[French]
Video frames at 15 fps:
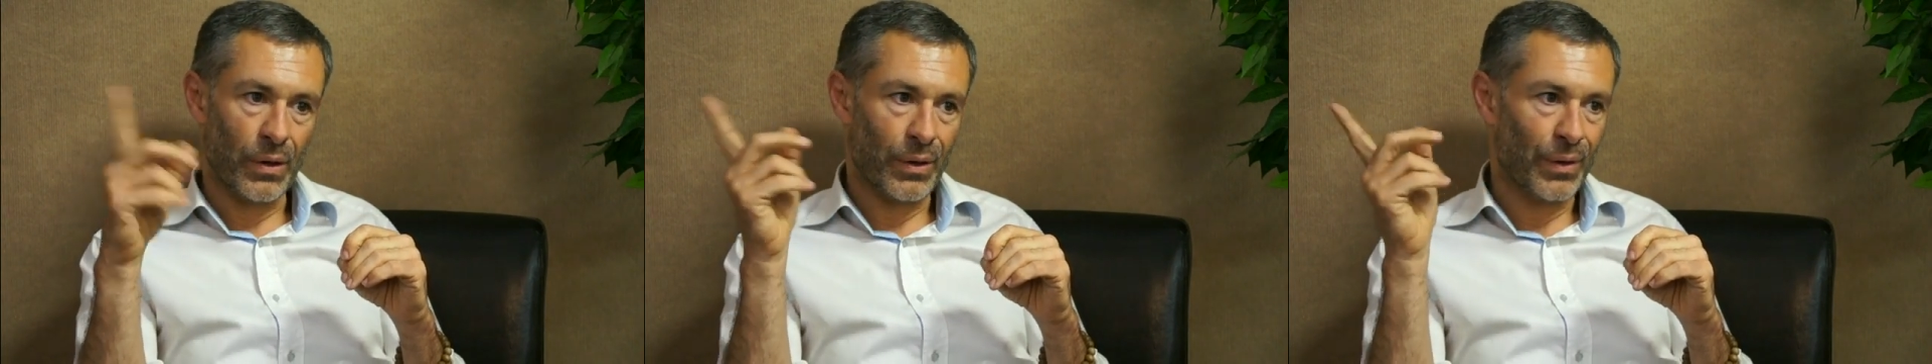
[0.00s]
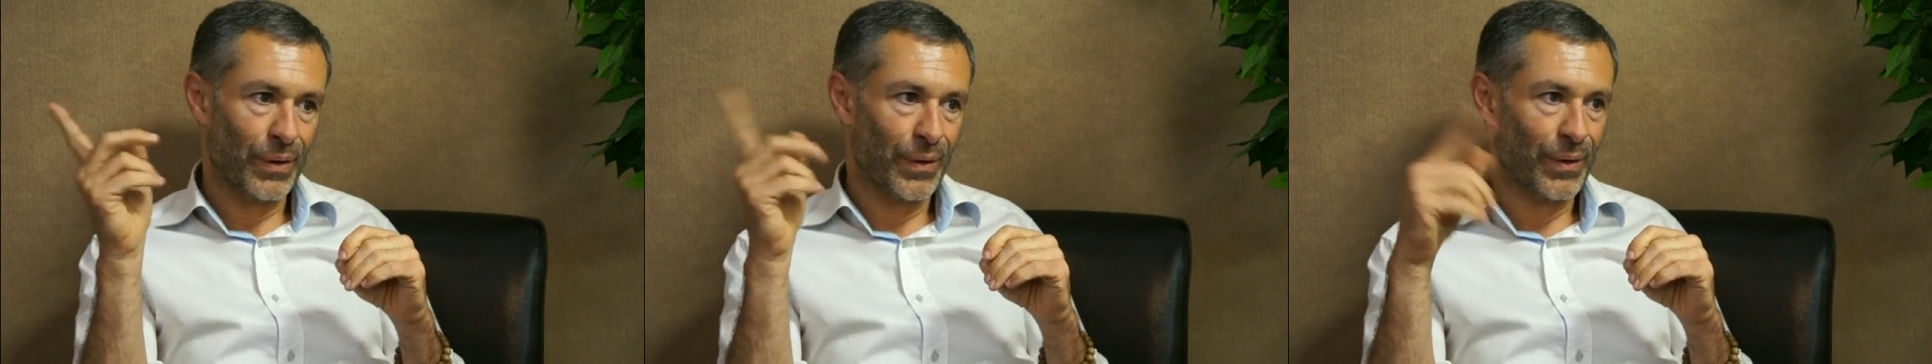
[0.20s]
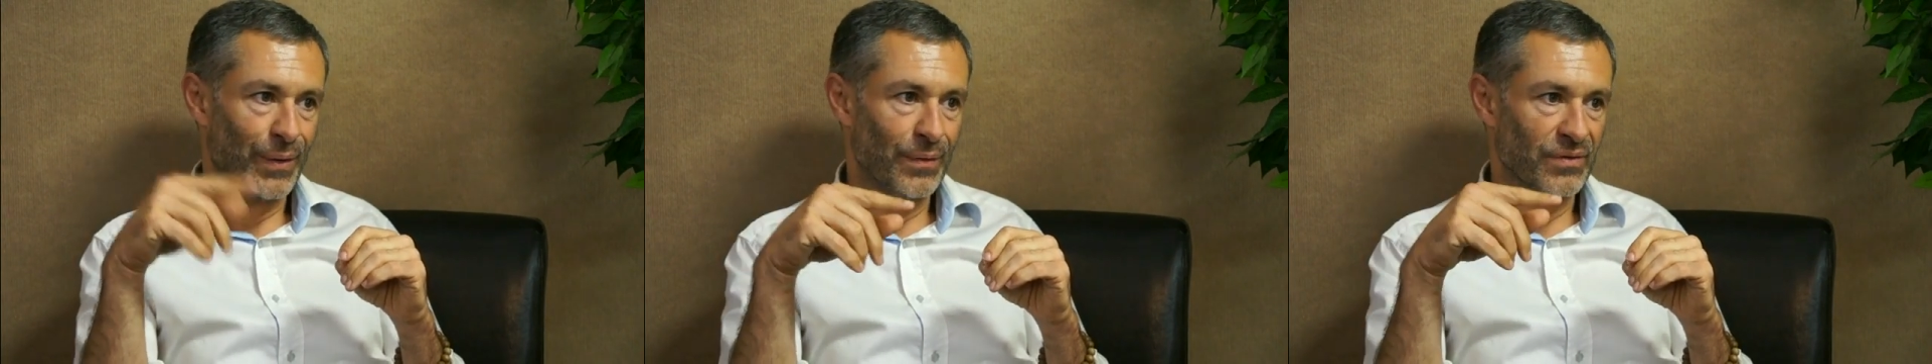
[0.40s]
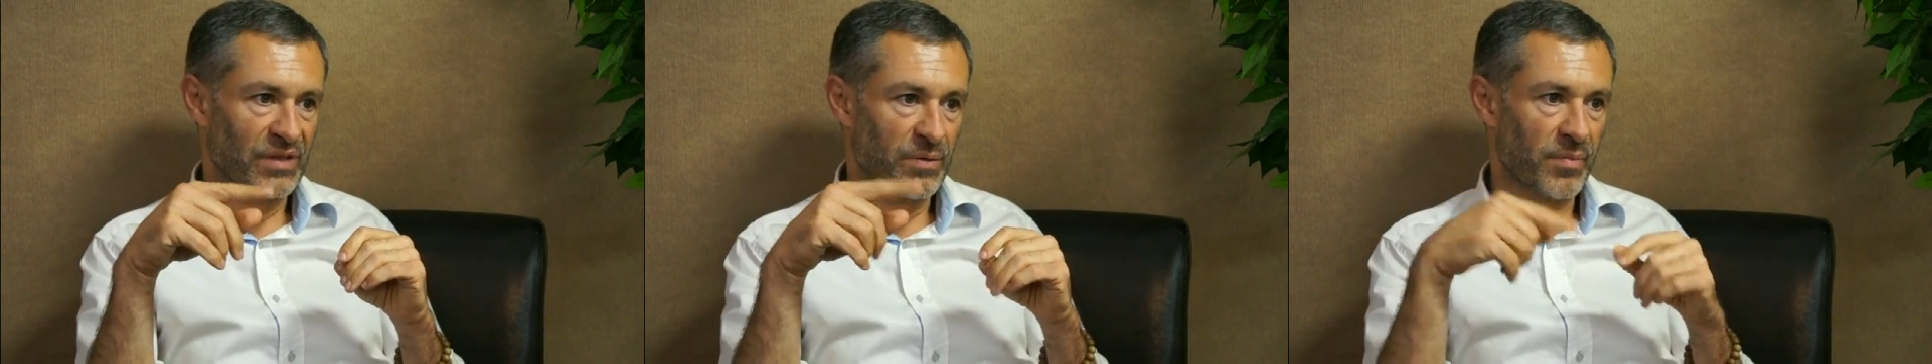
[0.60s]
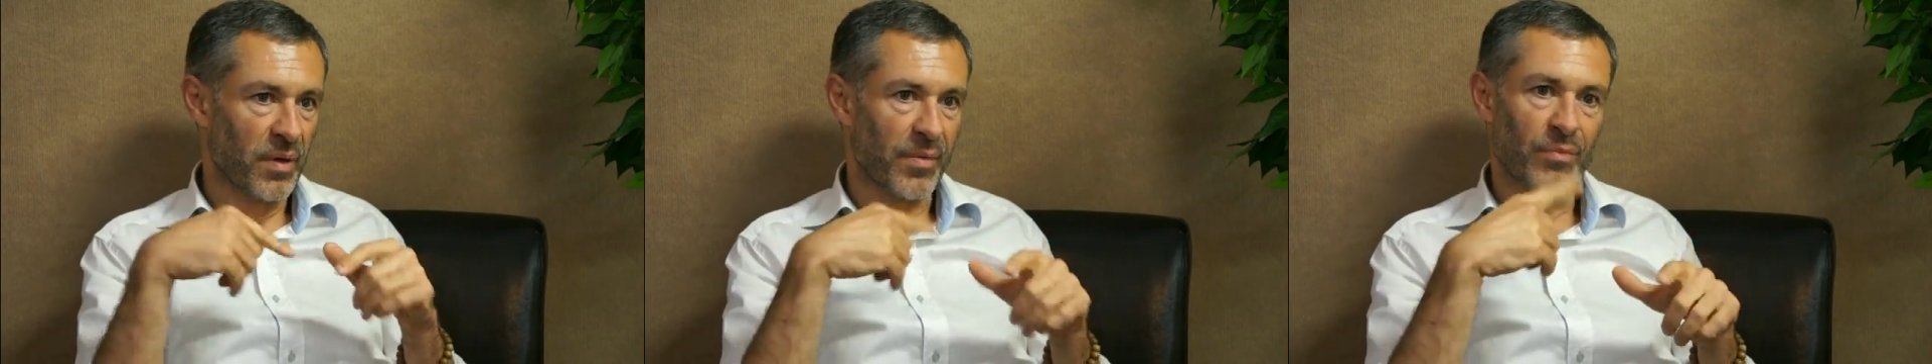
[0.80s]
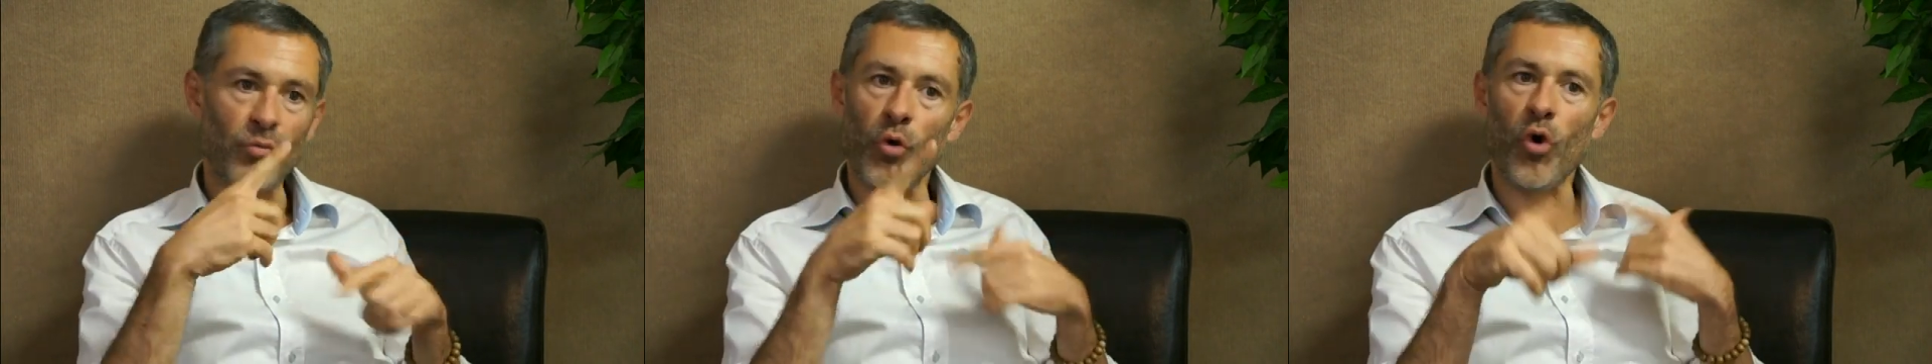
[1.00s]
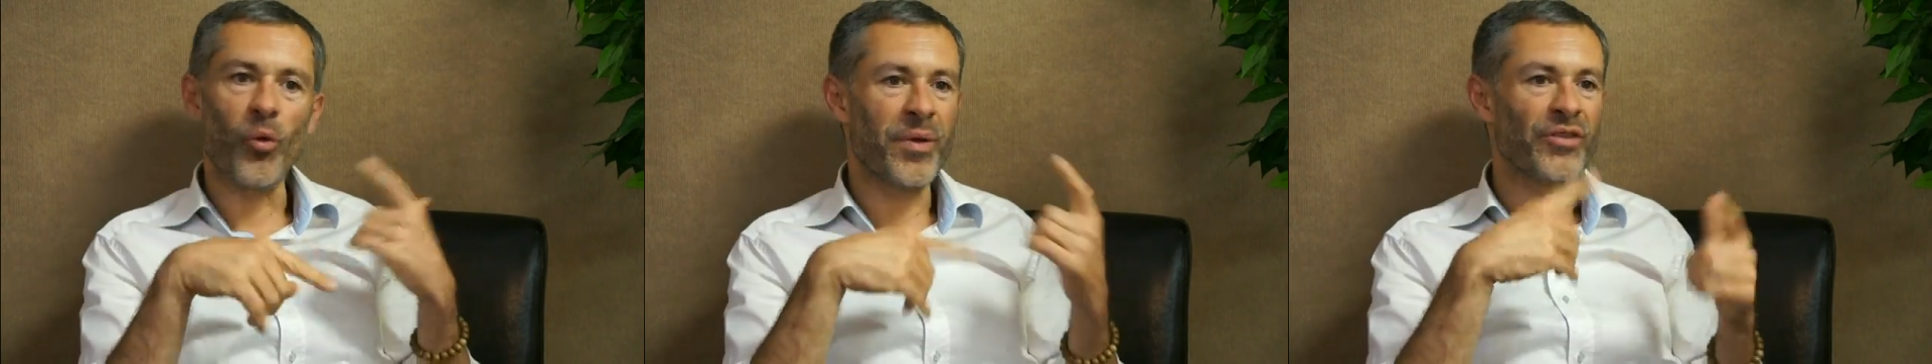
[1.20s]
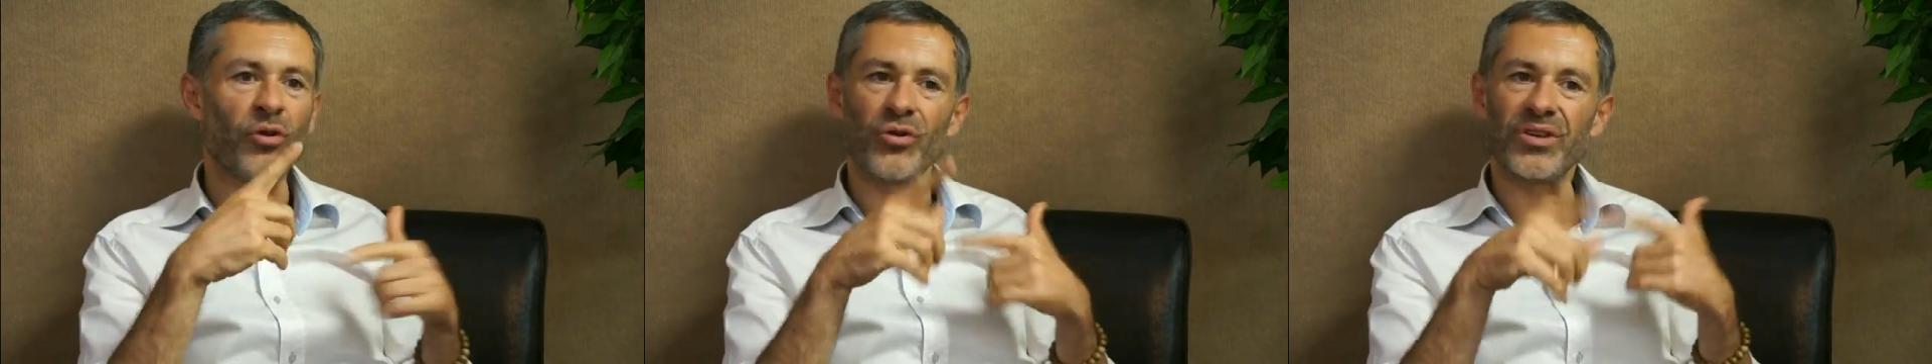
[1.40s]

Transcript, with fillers: ce qui me permet de me remettre